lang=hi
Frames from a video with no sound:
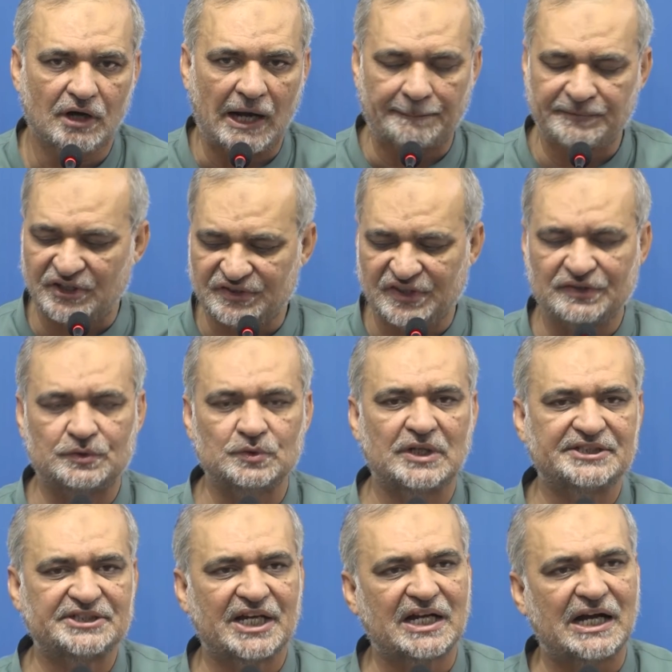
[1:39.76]
अब किसी
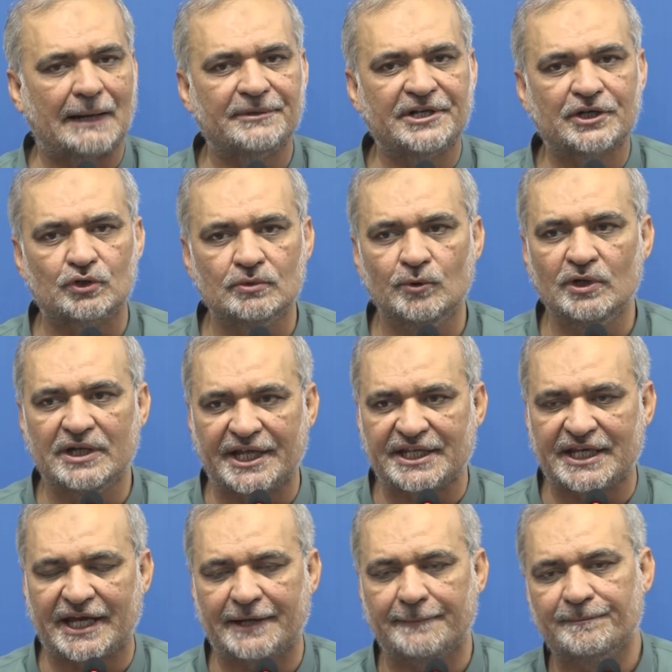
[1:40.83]
सूरत ये काबिल कबूल
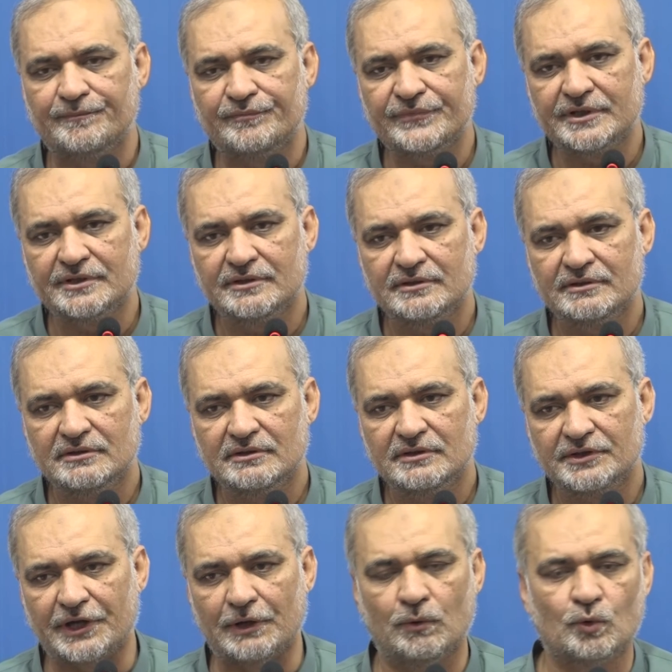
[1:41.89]
नहीं है
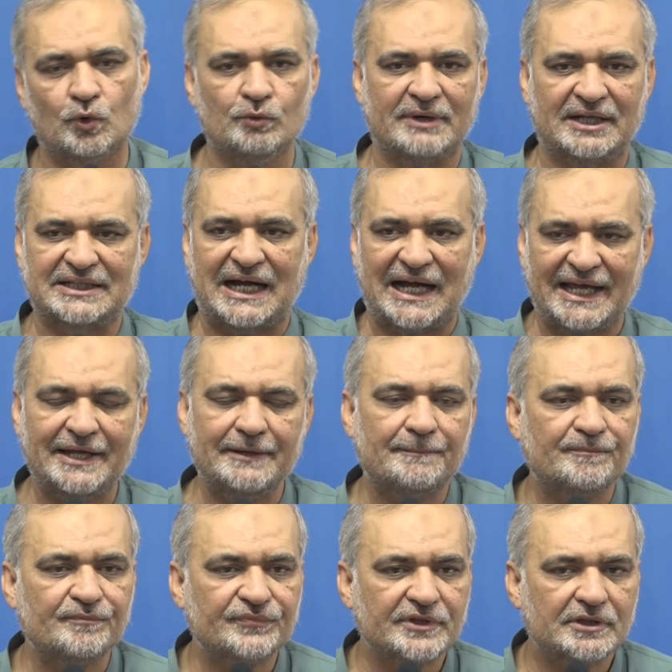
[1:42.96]
कि हुकूमत आए
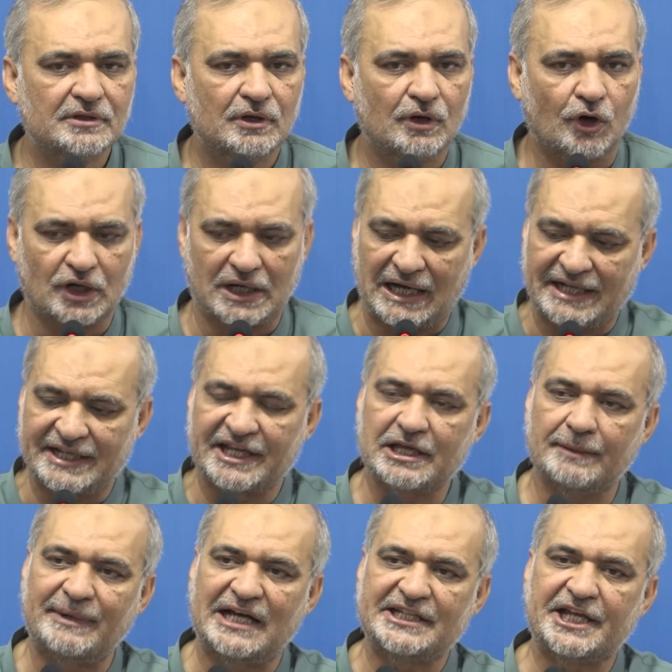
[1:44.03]
और आने
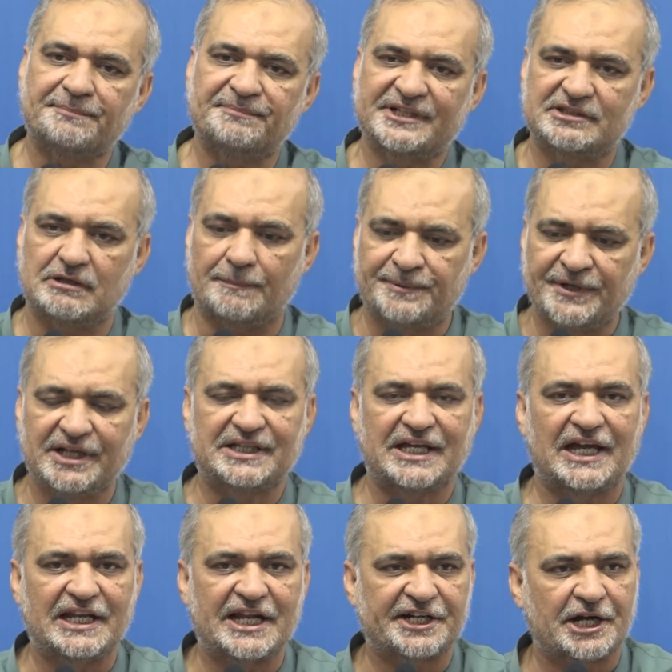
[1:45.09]
के बाद एक मरतबा फिर
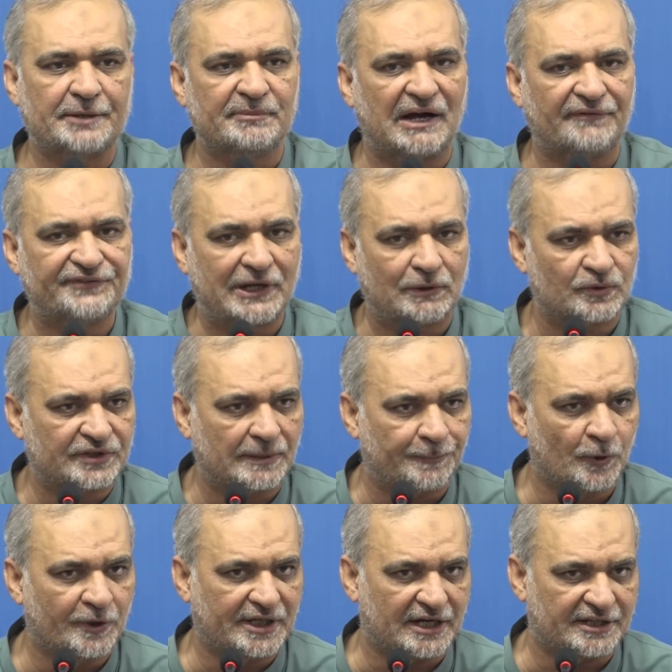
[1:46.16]
क्या इलेक्ट्रिक माफिया को
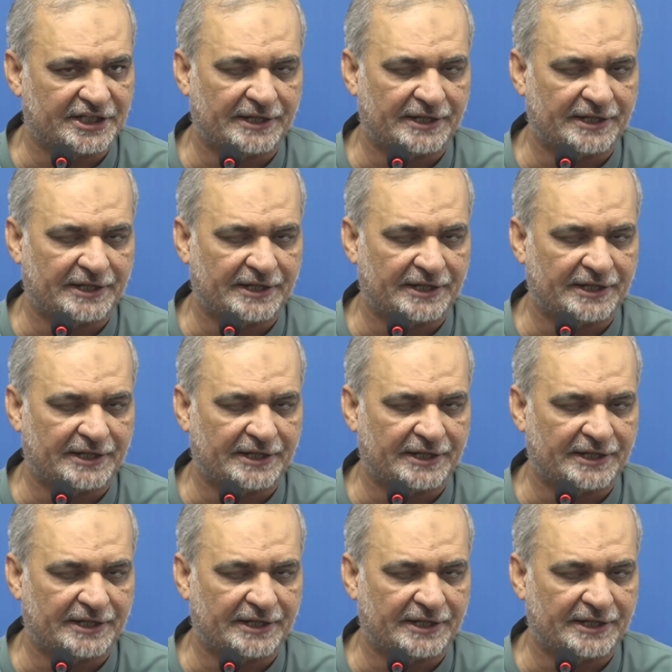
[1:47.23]
सपोर्ट कर